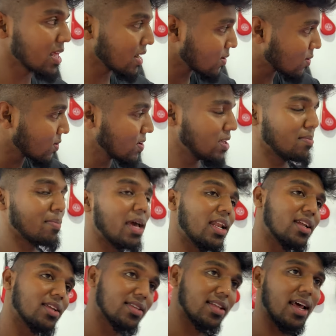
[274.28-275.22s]
தான் கொஞ்சம்
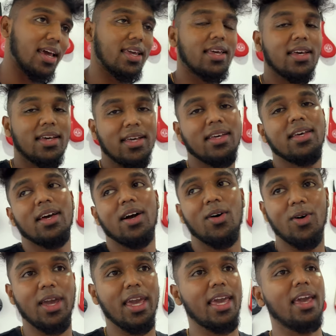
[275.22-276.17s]
பேலன்ஸ் லைக்
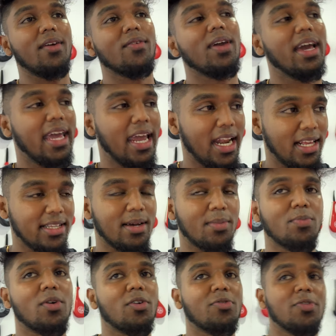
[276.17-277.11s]
ஓகே வி ஆர் கெட்டிங்
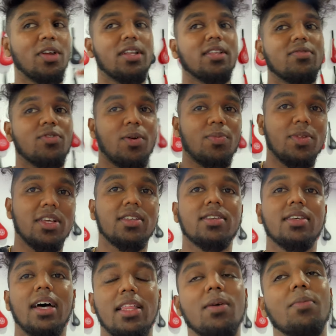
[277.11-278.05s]
சம் ப்ராஃபிட் ஃப்ரம்
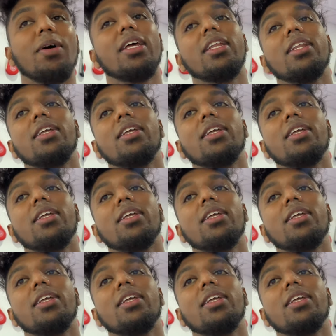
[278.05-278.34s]
திஸ் அந்த மாதிரி